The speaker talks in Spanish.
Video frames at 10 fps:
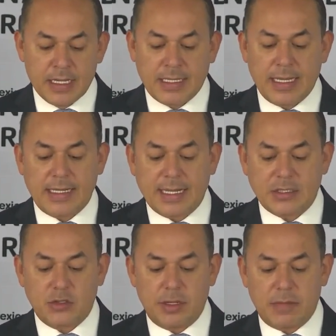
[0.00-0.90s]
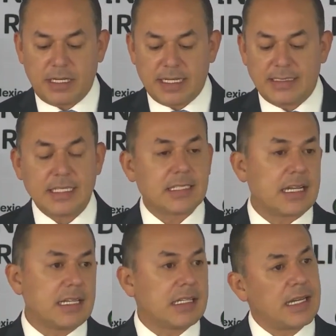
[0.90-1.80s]
Que en caso de emergencia
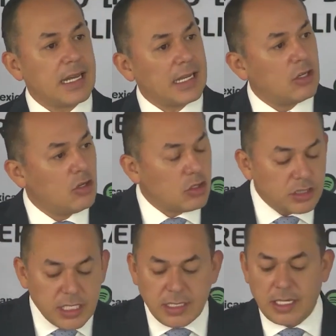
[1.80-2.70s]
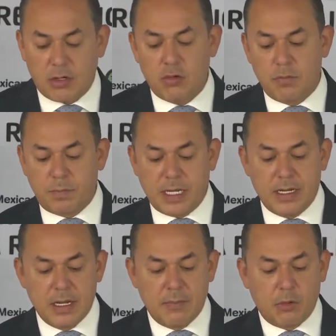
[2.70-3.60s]
sanitaria no se interrumpa
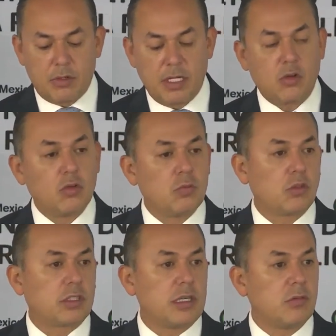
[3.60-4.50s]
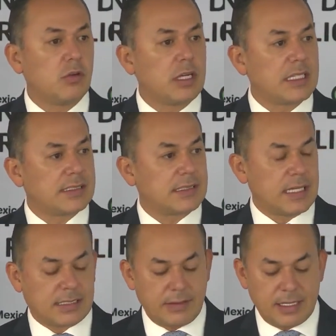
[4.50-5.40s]
por ningún motivo las
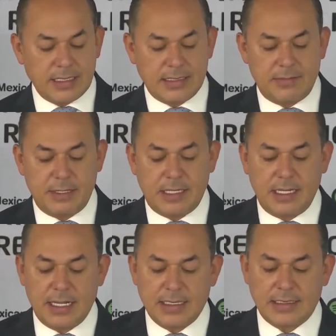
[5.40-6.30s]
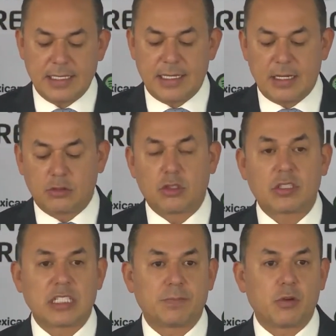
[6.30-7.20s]
actividades de vigilancia del
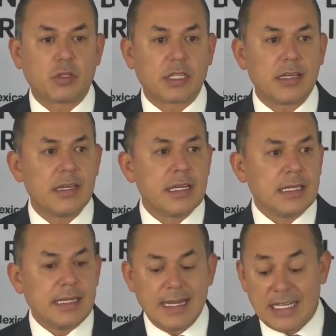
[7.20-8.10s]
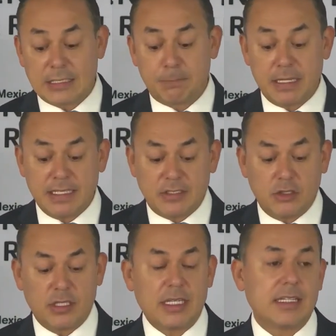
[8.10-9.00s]
autotransporte ni la
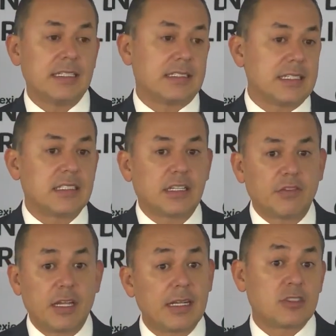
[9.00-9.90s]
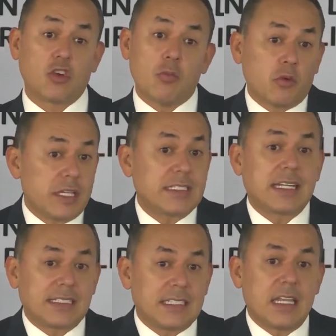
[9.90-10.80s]
expedición de las licencias federales, como
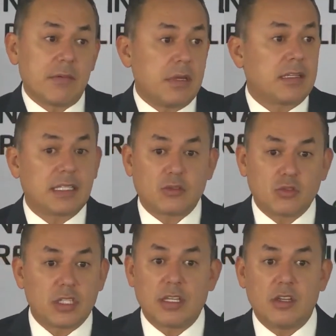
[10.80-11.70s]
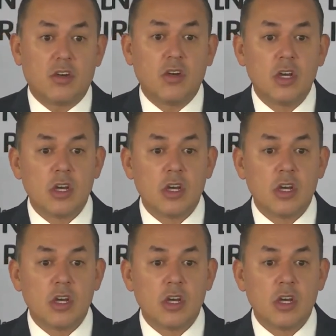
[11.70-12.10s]
desgraciadamente sucedió